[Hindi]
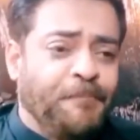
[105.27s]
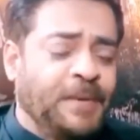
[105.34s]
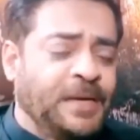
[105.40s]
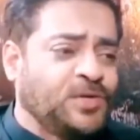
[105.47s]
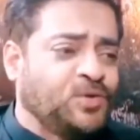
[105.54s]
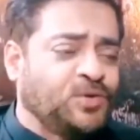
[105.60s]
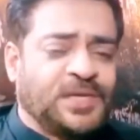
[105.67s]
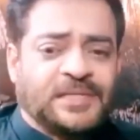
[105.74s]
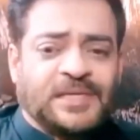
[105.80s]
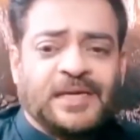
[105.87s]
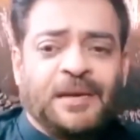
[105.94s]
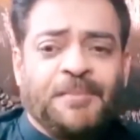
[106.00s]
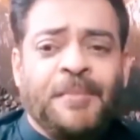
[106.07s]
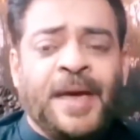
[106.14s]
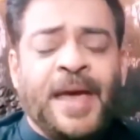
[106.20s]
मैंने सोचा था
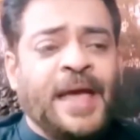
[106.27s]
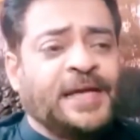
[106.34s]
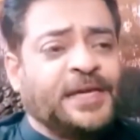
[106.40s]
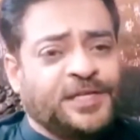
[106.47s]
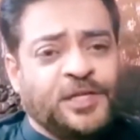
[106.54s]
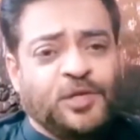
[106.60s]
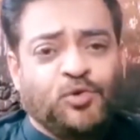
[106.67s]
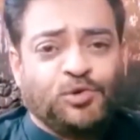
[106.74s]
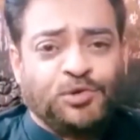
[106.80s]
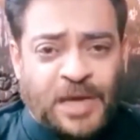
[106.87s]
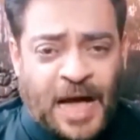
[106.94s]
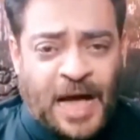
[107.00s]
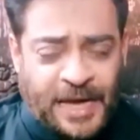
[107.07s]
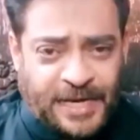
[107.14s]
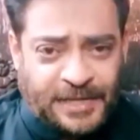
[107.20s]
कि मैं किसी को
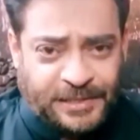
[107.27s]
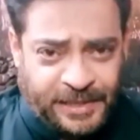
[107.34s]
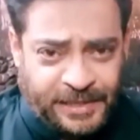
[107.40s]
सहारा